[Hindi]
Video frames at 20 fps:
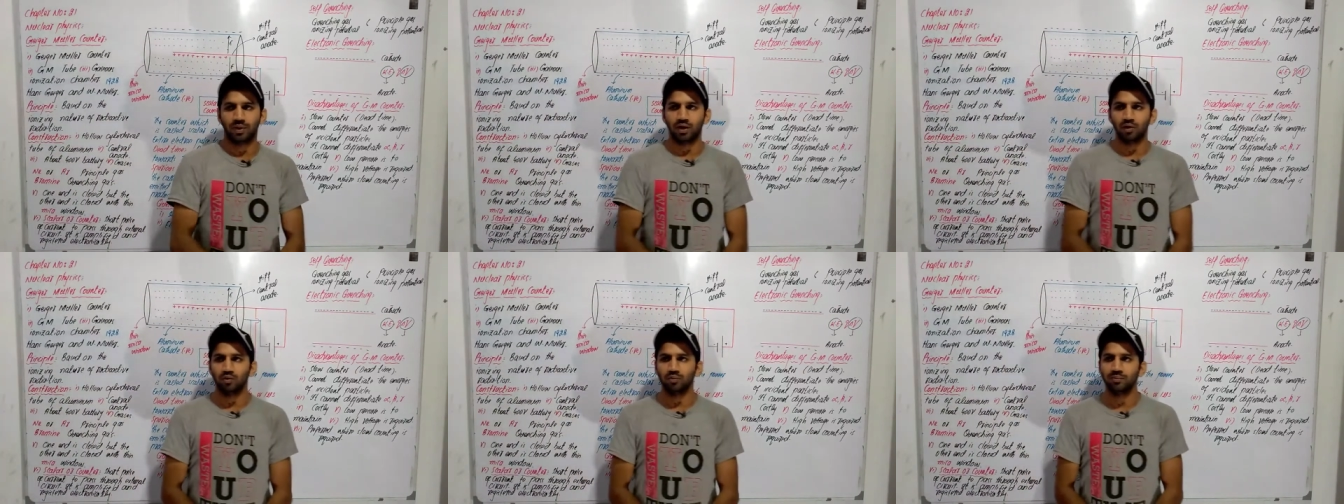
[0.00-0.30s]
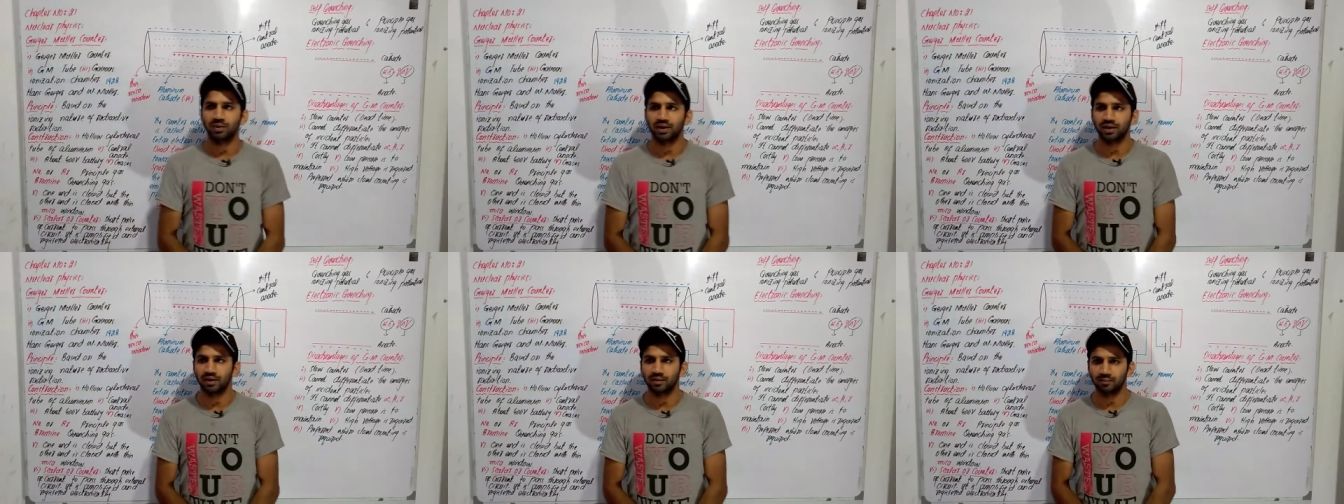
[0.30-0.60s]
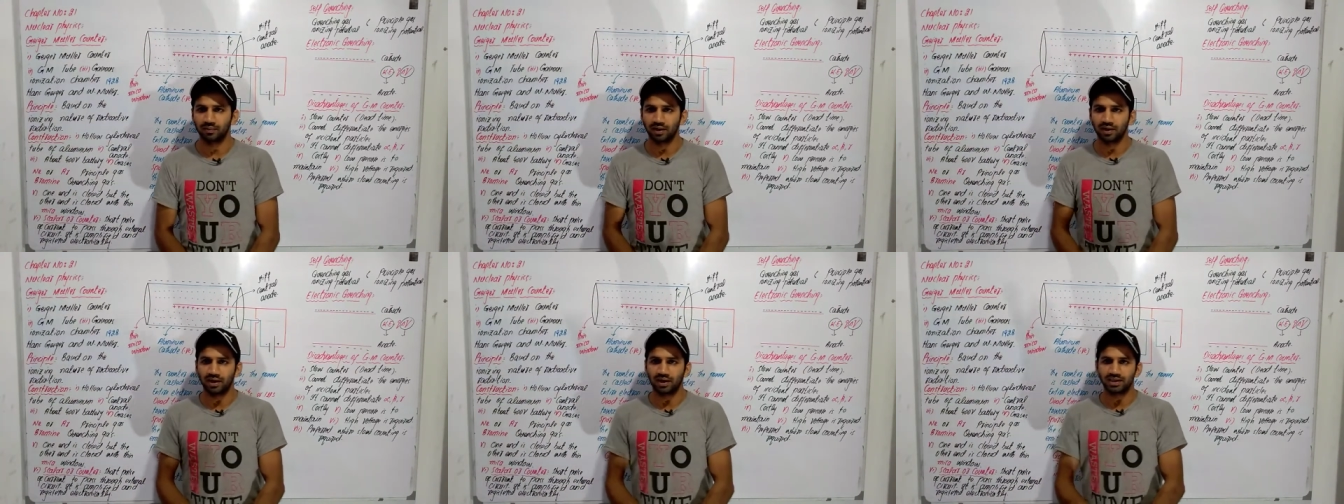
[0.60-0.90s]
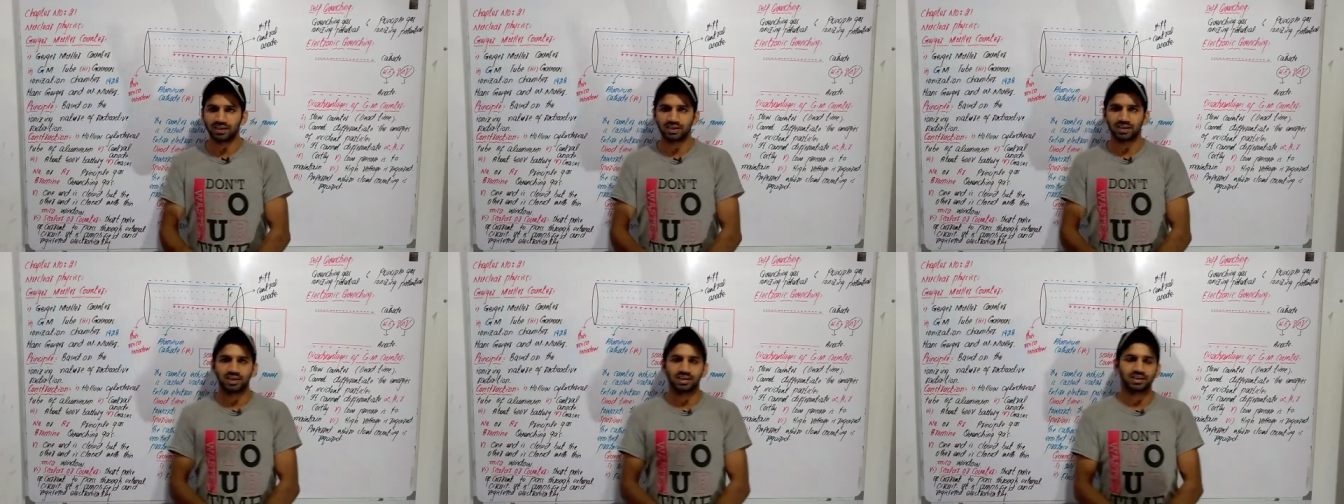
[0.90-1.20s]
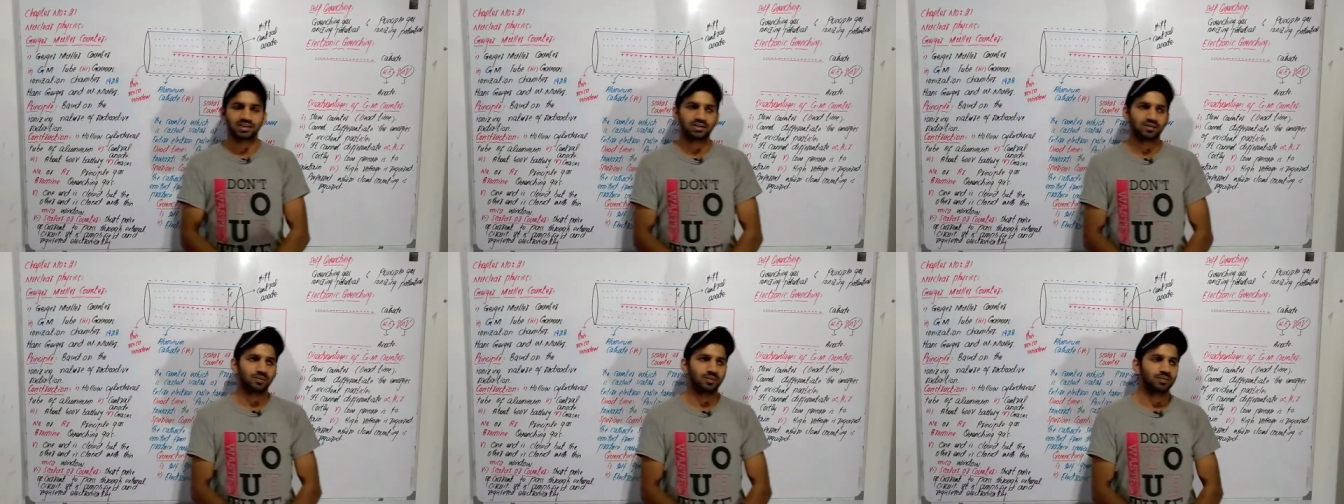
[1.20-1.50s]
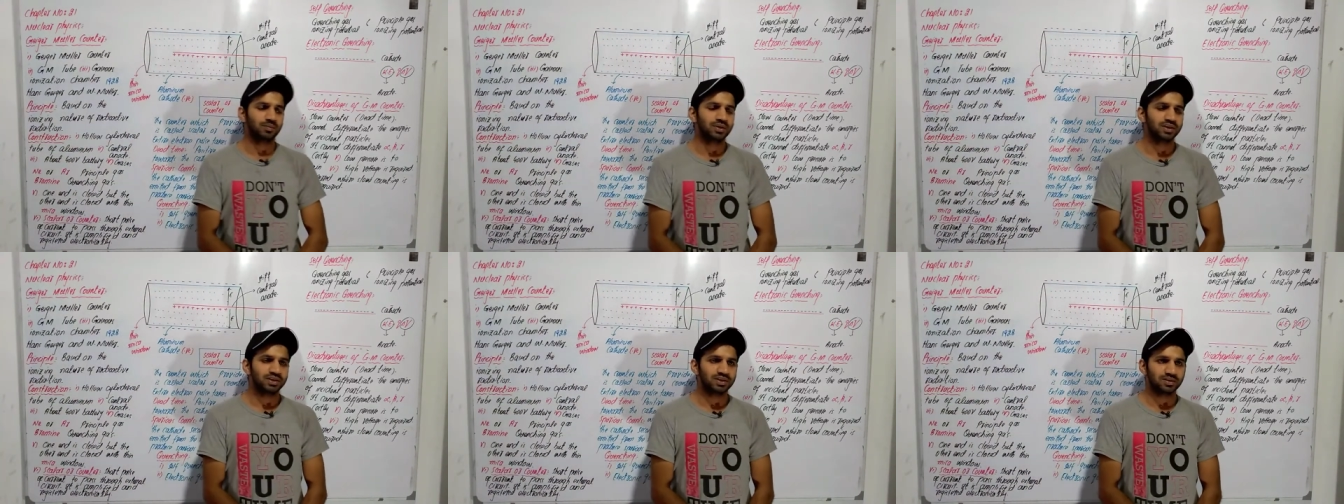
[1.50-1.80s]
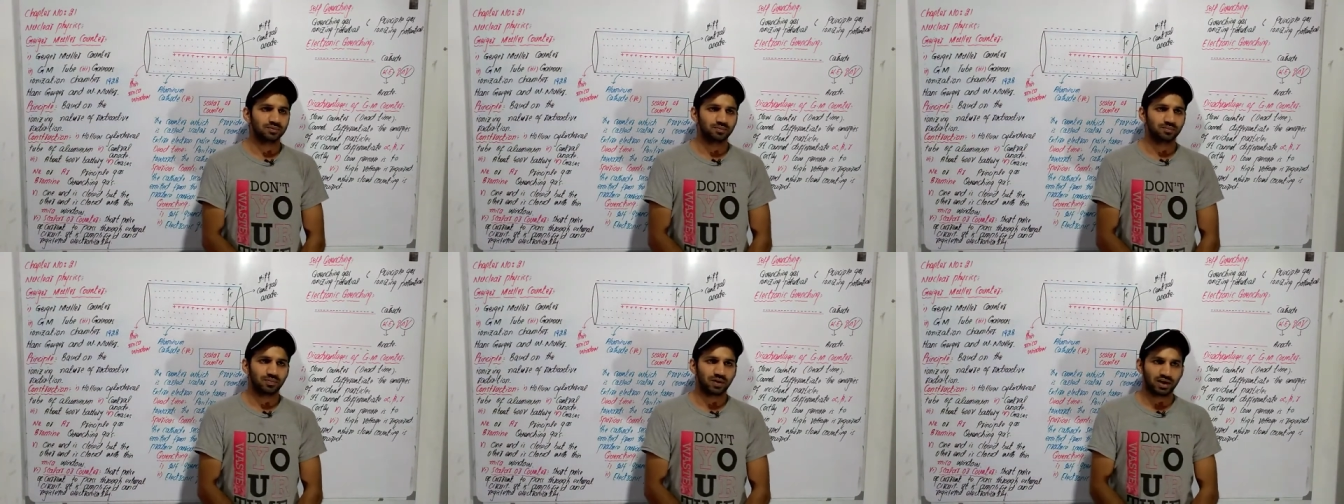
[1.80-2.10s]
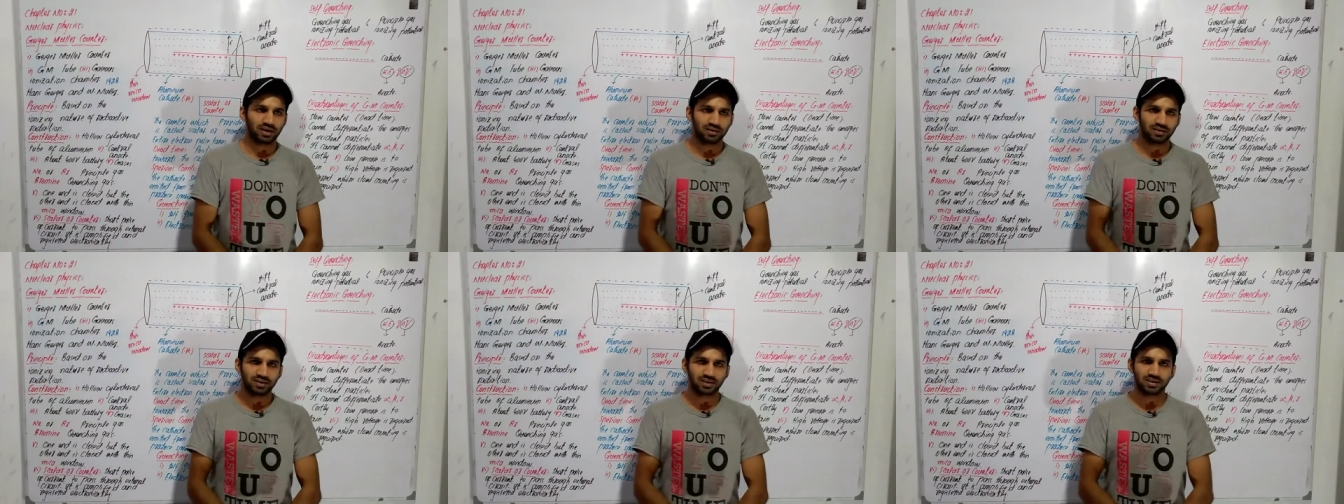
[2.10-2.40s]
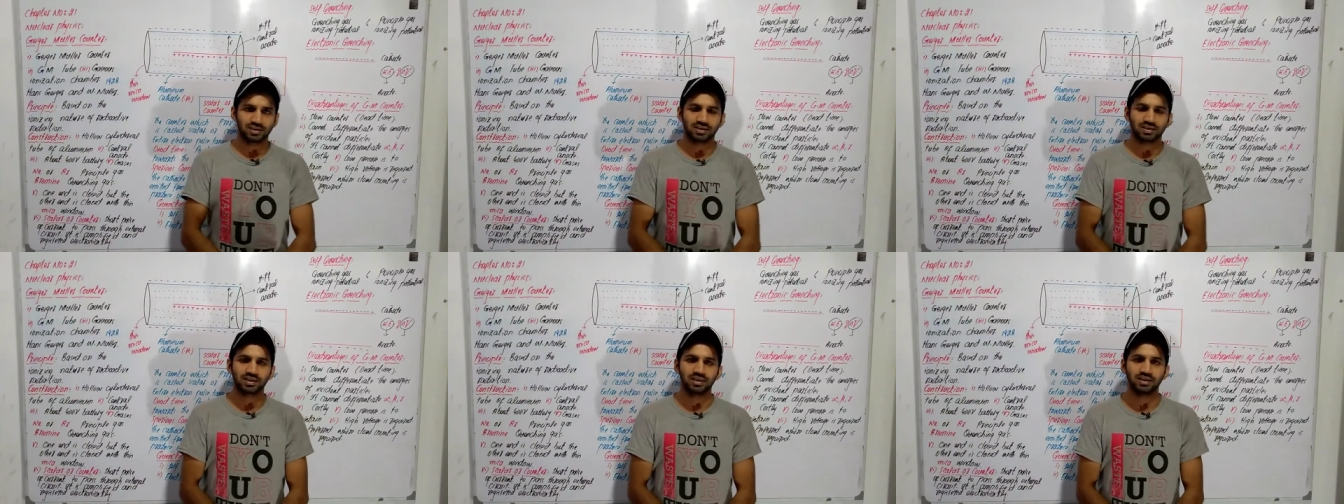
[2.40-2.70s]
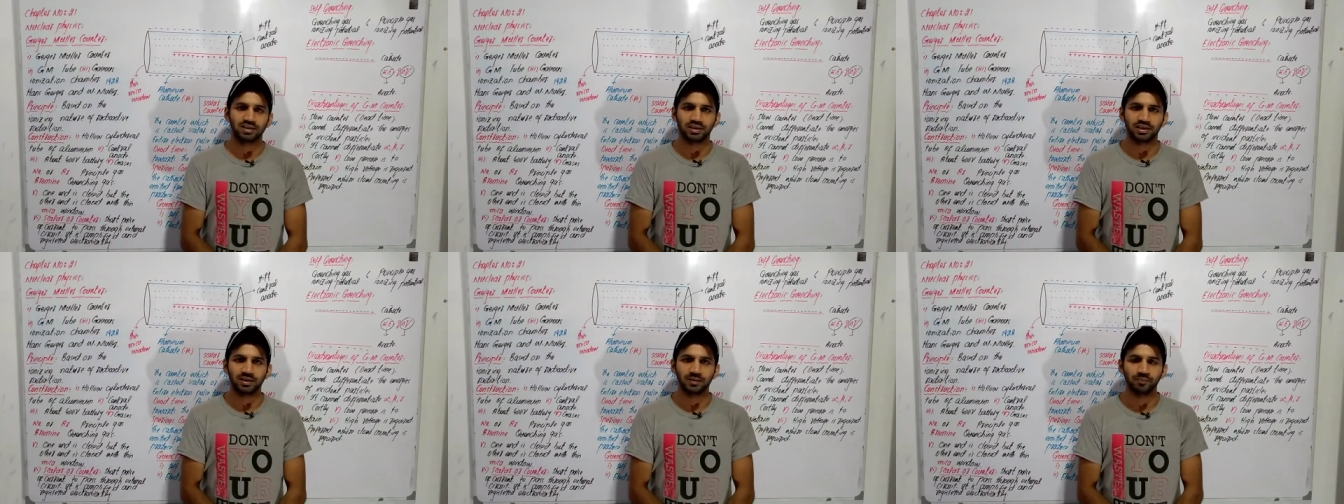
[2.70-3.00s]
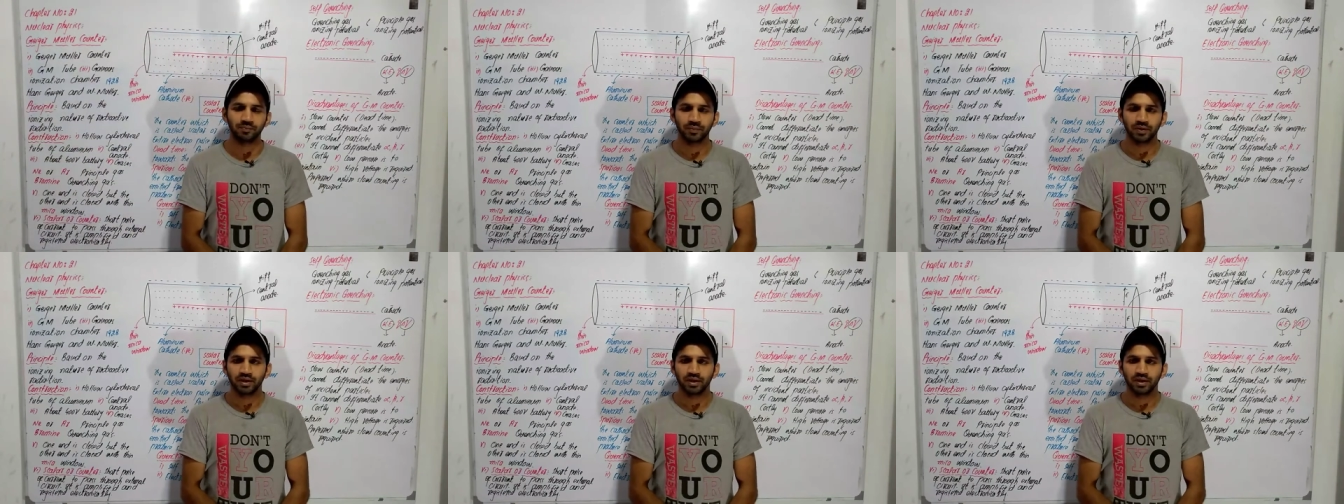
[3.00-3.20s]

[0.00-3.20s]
मालूम है हमने लास्ट लेक्चर में भी ये बात डिस्कस की थी